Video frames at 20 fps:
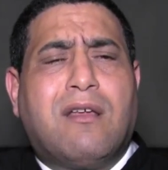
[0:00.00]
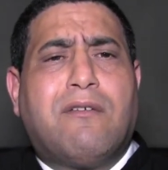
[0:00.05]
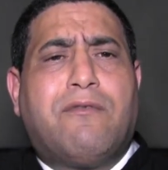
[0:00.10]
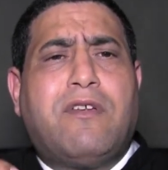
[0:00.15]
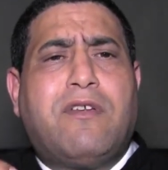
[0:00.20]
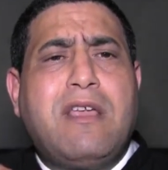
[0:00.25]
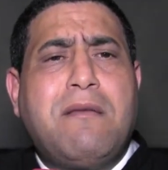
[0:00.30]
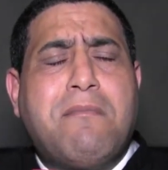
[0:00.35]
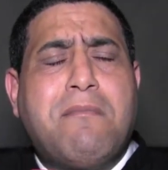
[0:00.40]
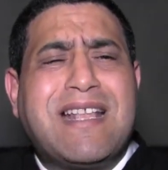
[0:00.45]

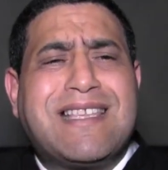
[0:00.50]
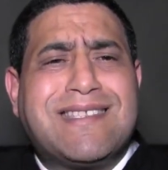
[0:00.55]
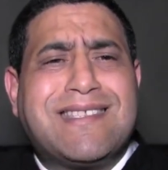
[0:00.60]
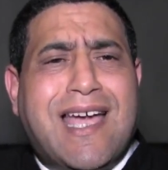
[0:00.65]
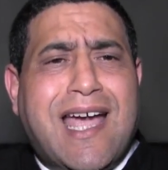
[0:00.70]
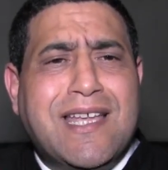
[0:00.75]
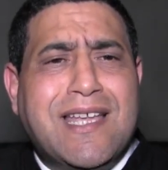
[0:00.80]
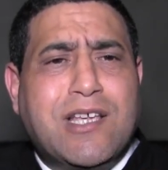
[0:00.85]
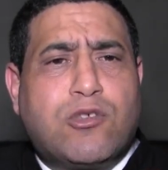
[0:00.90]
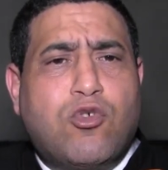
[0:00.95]
فيما
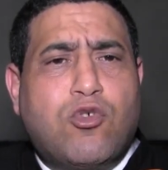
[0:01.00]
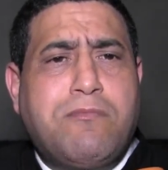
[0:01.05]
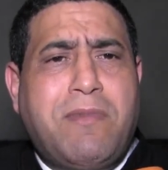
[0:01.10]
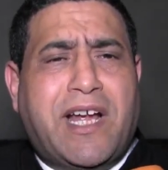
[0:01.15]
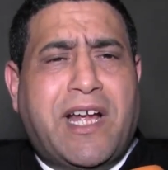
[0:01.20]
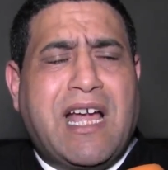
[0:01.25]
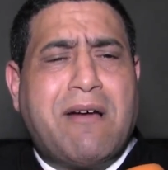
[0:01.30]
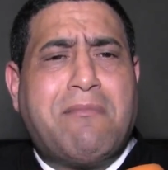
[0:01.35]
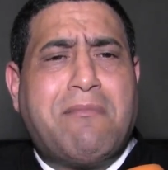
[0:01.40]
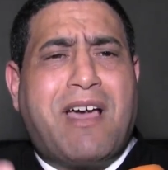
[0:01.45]
اتخذته
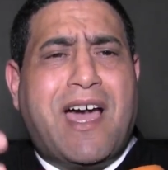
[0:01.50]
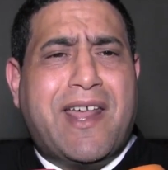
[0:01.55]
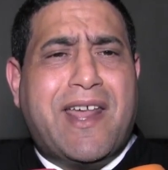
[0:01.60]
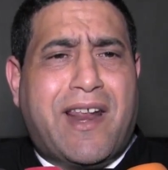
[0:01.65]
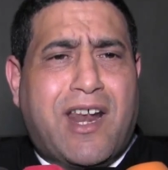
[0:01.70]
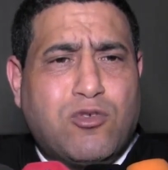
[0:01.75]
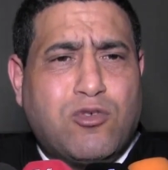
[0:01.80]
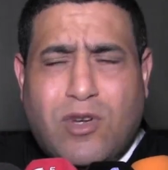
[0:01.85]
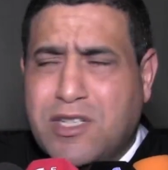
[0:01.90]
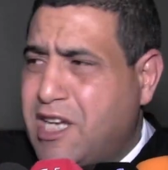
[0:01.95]
المحكمه من
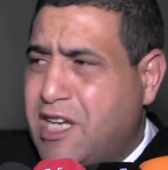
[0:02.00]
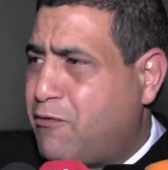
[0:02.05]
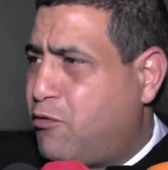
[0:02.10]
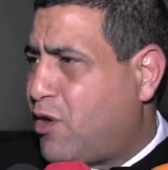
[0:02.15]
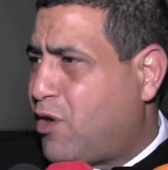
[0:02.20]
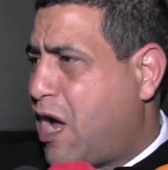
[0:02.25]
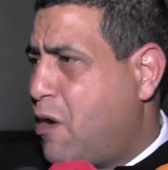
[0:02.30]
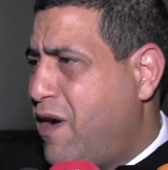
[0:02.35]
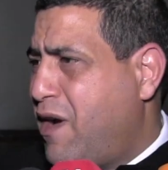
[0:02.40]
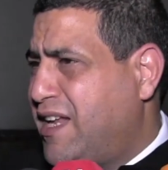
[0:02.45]
قرارات وكتعرفوا
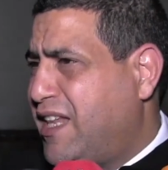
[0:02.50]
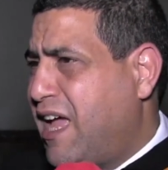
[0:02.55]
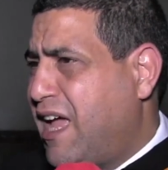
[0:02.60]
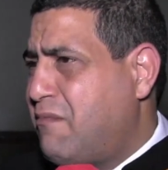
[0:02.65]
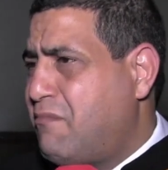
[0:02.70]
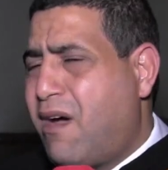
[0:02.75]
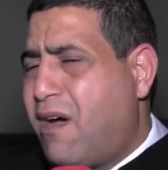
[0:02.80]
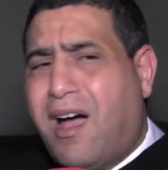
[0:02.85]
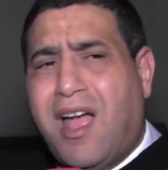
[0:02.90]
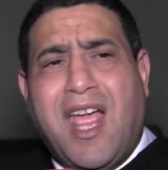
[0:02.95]
القواعد
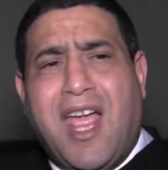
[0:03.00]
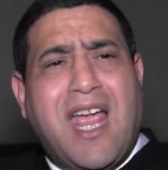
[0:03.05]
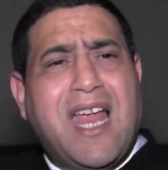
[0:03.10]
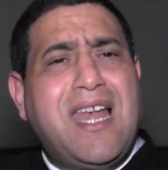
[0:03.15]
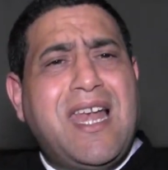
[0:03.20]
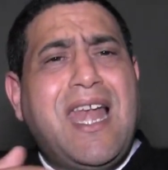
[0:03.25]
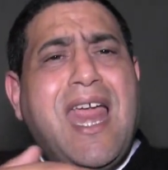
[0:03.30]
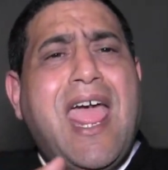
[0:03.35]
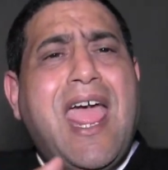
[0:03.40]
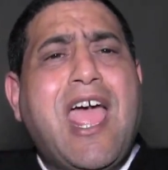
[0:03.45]
العامه
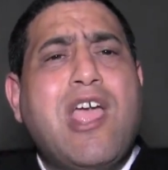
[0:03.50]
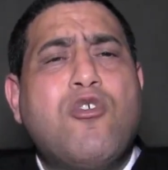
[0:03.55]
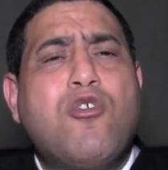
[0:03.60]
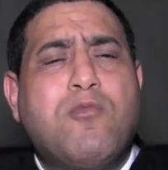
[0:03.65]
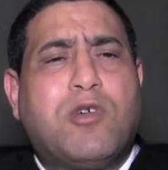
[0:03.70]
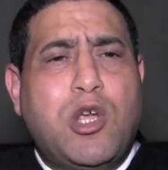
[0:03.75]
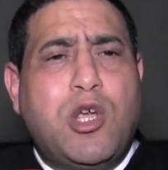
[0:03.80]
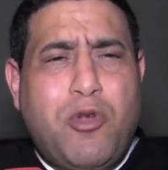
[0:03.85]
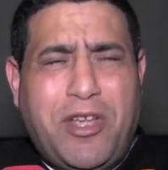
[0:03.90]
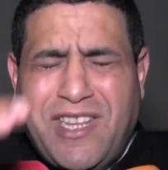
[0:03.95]
لا
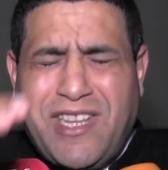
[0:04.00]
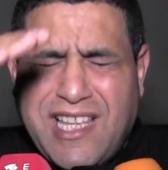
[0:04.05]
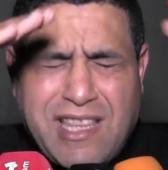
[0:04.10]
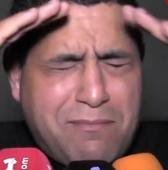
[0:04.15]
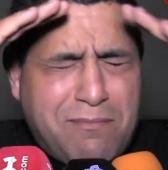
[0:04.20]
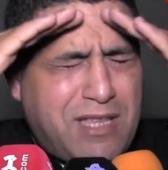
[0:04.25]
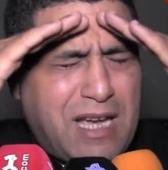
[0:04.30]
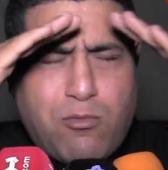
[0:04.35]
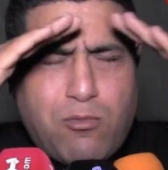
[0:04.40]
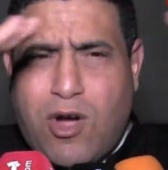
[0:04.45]
يمكن حنا هذا
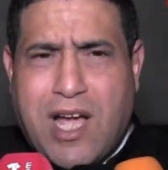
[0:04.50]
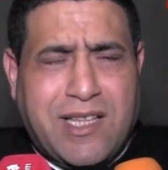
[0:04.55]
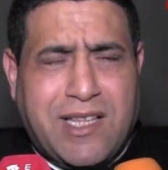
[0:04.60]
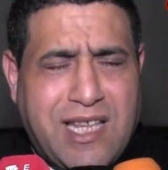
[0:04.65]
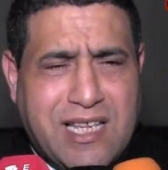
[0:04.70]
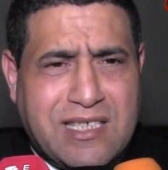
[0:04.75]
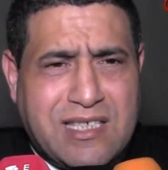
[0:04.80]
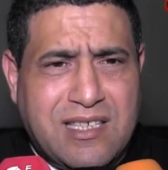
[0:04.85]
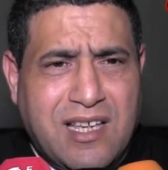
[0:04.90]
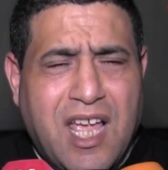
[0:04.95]
مبدا
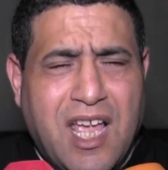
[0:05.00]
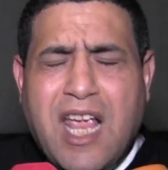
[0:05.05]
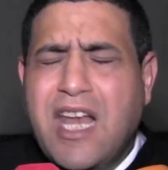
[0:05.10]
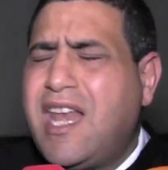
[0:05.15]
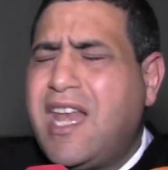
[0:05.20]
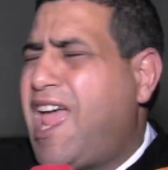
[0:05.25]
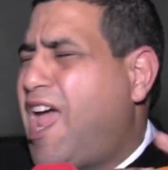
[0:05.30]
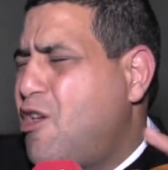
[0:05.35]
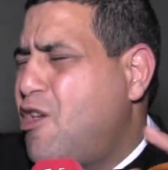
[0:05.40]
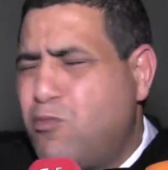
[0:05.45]
مقدس
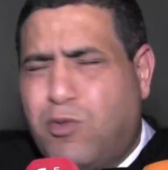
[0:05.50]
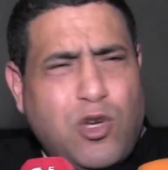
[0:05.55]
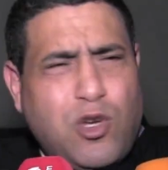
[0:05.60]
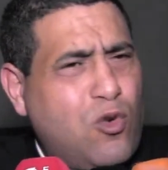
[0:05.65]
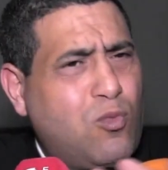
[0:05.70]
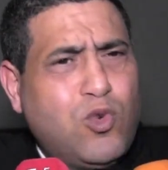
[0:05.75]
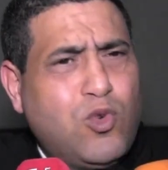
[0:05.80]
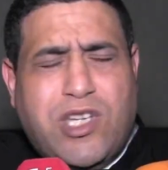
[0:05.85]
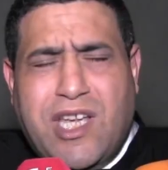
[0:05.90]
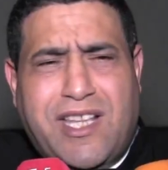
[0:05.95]
لا يمكن
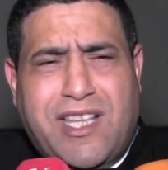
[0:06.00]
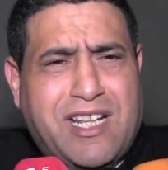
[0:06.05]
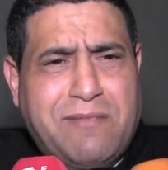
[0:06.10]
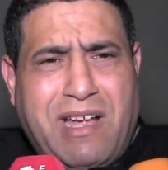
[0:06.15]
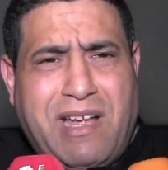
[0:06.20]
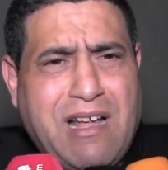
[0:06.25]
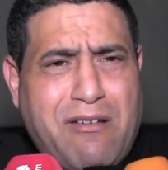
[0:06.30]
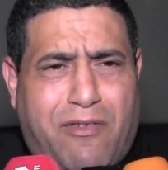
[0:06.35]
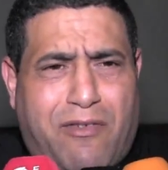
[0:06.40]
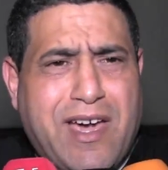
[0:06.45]
مجادله
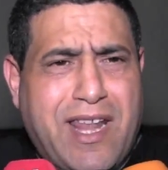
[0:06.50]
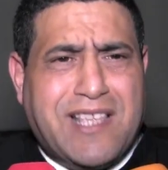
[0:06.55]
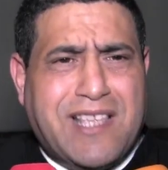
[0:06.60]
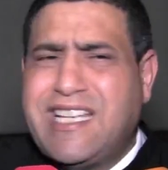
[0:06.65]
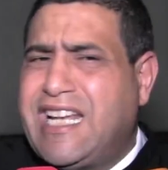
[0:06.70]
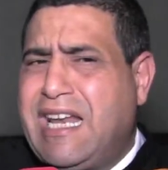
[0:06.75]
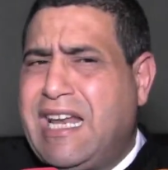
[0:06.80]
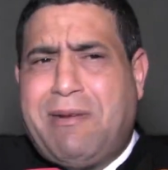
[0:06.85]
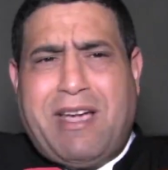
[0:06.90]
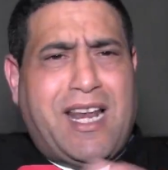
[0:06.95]
المحكمه في قرارات
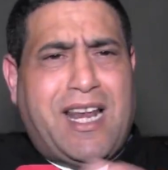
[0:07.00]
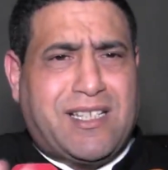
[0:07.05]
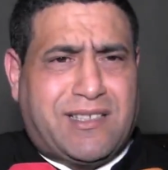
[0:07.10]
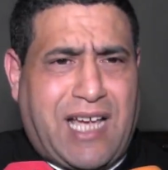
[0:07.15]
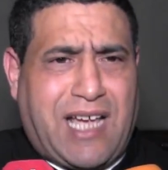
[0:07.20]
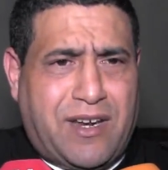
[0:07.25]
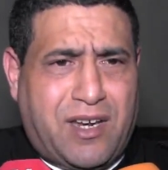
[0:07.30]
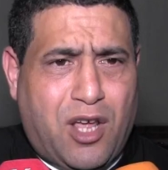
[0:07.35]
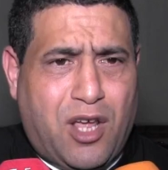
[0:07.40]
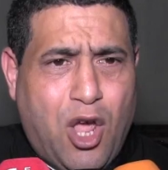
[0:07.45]
الا من خلال
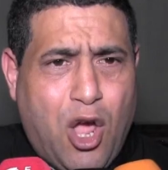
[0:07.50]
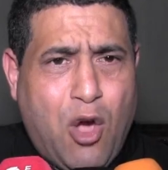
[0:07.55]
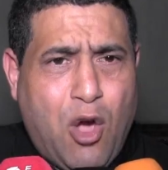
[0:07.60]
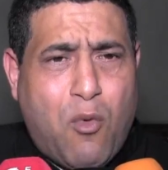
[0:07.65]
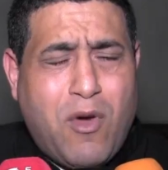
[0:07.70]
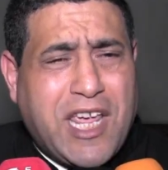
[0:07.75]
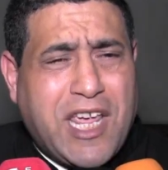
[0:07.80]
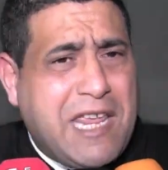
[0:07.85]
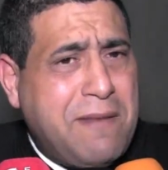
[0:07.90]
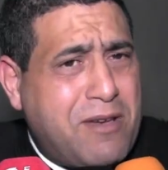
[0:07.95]
الطعن
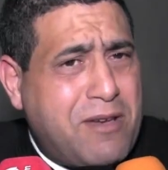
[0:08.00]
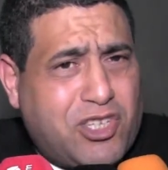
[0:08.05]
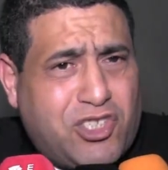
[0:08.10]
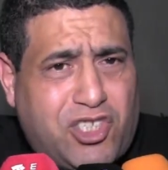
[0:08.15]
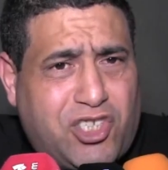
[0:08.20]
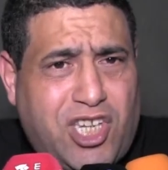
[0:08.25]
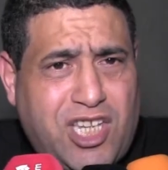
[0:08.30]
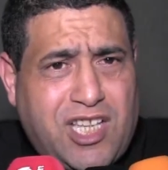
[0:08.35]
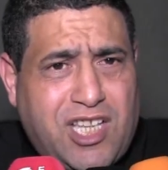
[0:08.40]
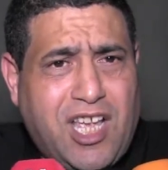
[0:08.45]
ولكن باش
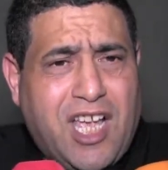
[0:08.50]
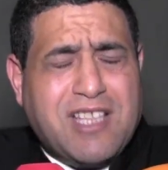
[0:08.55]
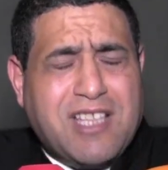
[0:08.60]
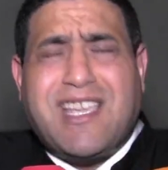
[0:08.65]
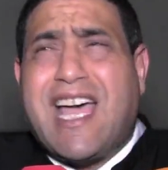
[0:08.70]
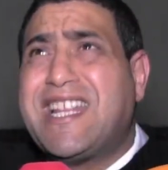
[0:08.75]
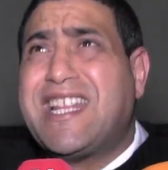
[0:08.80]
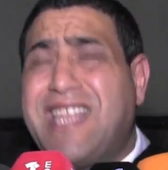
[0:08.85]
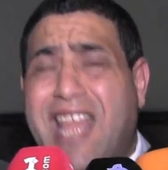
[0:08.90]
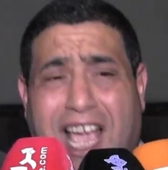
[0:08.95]
تجي
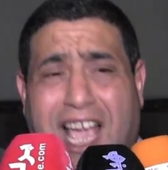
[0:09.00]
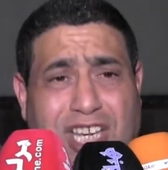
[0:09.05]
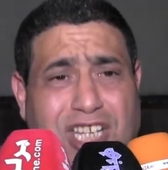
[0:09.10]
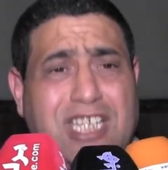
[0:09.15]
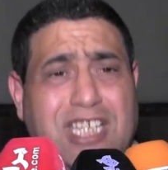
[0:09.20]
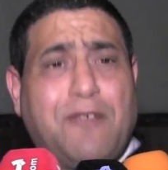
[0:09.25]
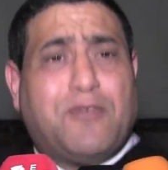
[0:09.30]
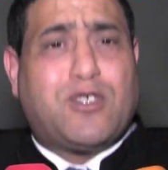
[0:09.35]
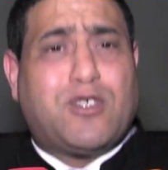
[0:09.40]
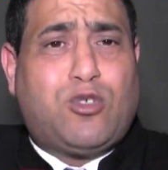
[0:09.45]
تبقى تناقش
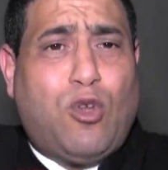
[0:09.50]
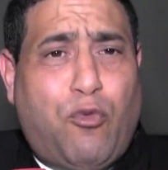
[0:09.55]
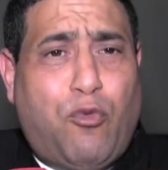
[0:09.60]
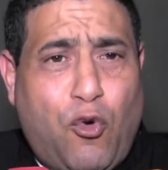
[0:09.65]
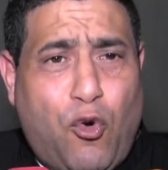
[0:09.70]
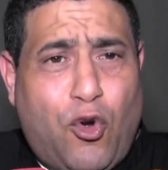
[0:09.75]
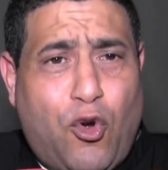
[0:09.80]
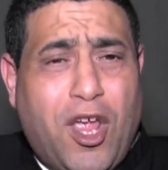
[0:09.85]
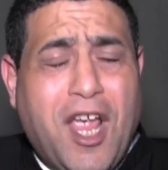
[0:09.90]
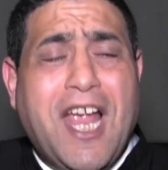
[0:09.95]
نفس
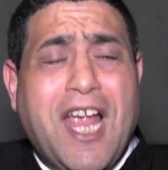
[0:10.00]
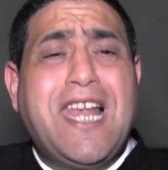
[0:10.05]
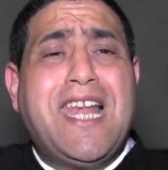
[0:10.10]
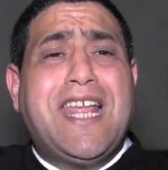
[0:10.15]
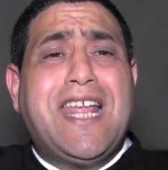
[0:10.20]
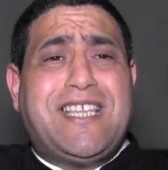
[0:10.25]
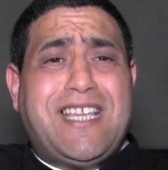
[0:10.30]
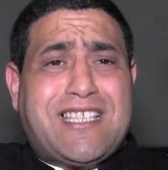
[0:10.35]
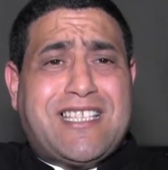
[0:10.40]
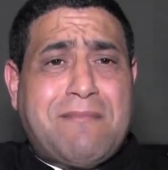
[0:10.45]
الدفوع
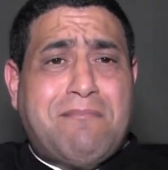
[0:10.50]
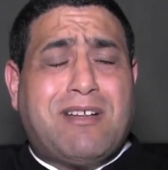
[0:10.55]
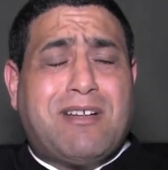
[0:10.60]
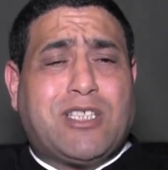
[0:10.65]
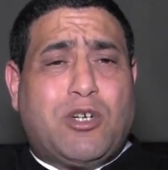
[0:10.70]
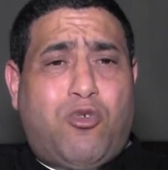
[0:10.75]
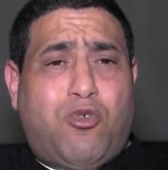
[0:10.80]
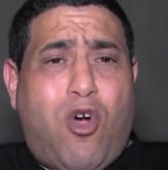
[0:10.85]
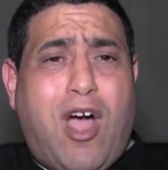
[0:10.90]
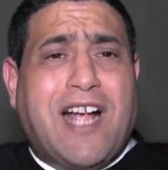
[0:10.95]
التي تم
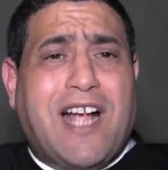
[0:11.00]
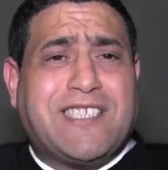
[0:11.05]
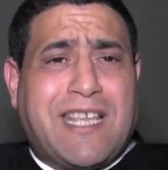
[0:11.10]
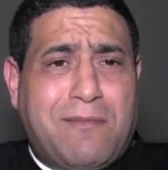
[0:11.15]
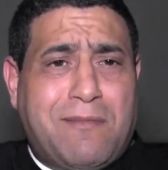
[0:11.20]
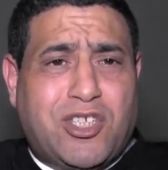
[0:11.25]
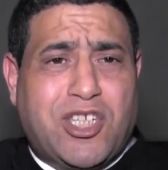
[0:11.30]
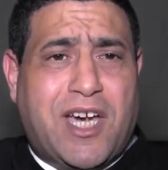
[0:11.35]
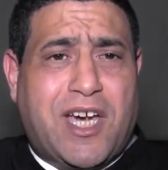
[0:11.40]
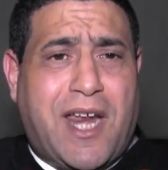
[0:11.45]
طرحها اكثر
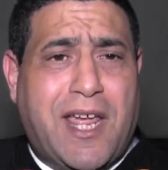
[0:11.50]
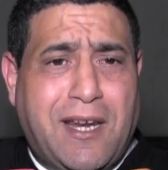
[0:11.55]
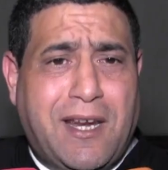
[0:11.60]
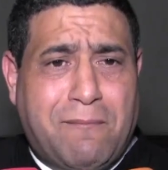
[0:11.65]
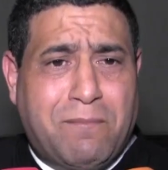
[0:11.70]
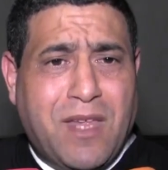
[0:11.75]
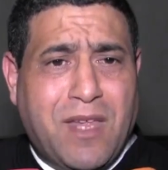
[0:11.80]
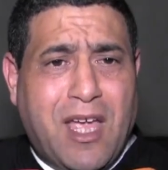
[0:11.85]
من شهرين